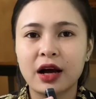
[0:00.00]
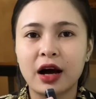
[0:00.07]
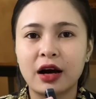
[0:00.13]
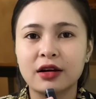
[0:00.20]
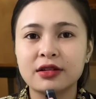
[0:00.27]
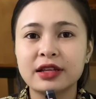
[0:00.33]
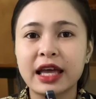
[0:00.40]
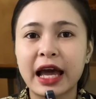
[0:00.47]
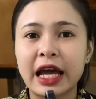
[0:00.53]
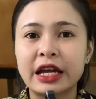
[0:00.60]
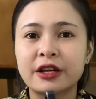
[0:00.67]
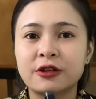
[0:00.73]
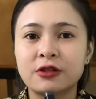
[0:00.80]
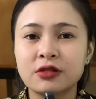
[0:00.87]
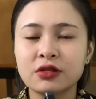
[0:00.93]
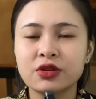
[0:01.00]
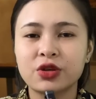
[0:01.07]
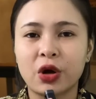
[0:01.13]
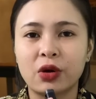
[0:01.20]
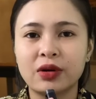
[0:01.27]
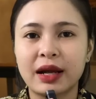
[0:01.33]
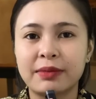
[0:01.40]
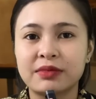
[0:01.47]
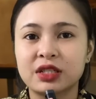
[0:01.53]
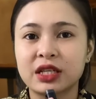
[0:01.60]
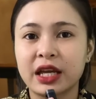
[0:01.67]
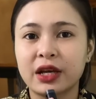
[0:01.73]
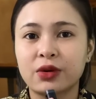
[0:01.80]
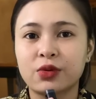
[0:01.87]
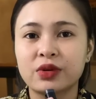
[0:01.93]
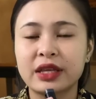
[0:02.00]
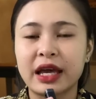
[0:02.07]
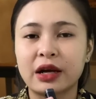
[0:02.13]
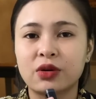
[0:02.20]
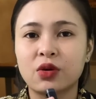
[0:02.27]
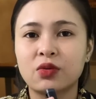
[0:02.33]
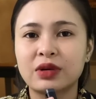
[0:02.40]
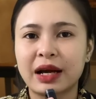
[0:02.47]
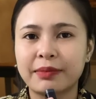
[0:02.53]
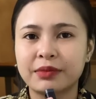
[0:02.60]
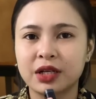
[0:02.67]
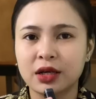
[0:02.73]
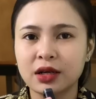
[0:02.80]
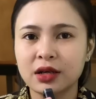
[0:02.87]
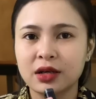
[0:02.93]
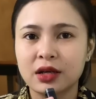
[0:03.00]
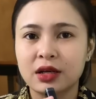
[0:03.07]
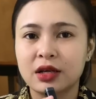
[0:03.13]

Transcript: ở ngay trước chỗ đầm sen của nhà cô Năm nữa.